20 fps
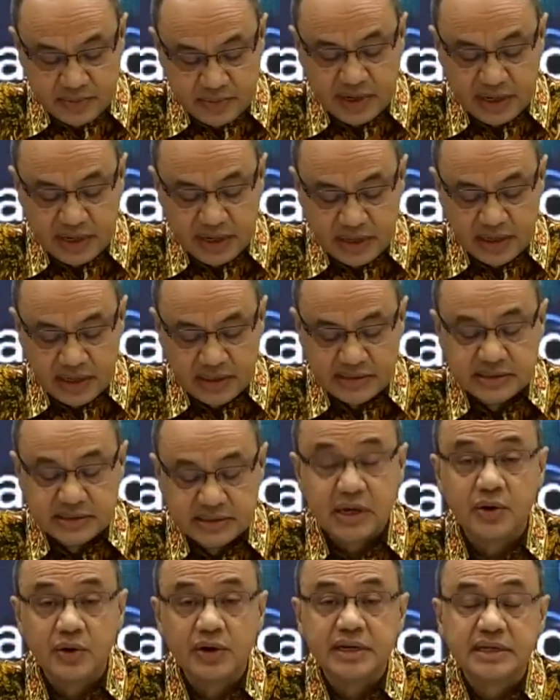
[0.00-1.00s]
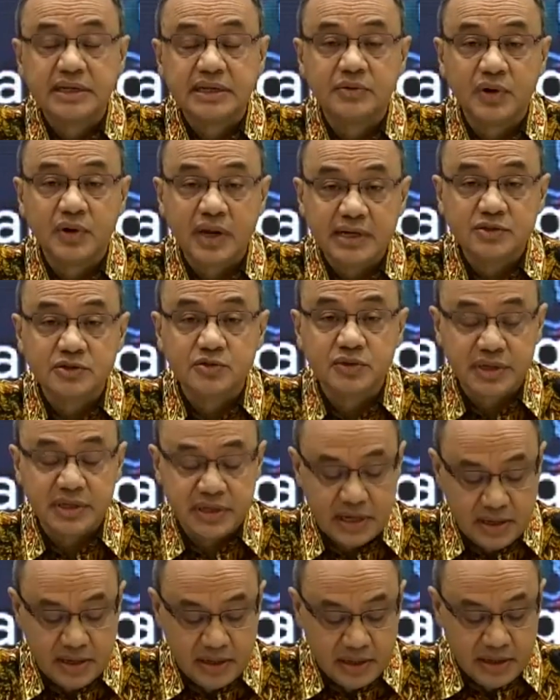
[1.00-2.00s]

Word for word: mereka sejauh ini di wilayah Suriah,